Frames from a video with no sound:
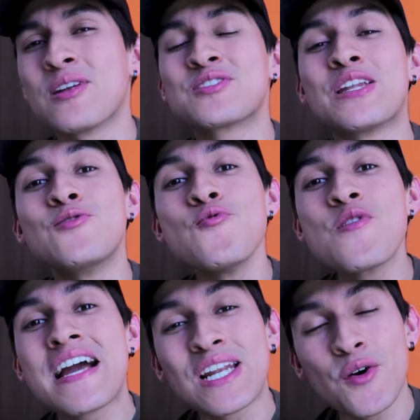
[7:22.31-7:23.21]
para los que
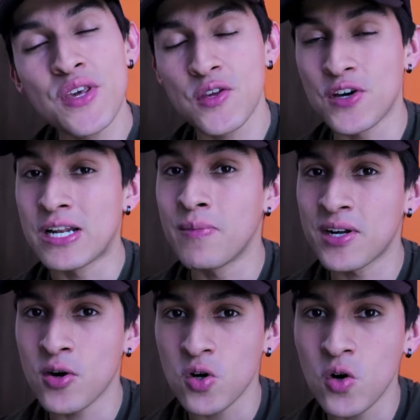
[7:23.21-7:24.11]
nunca han oído el
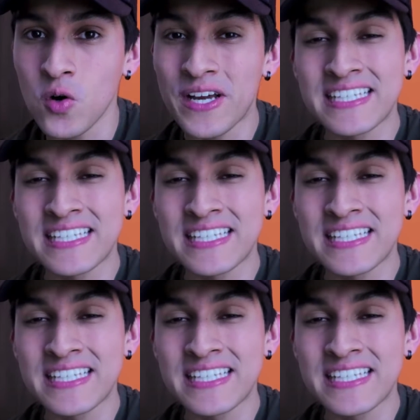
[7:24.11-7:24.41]
barrio rojo,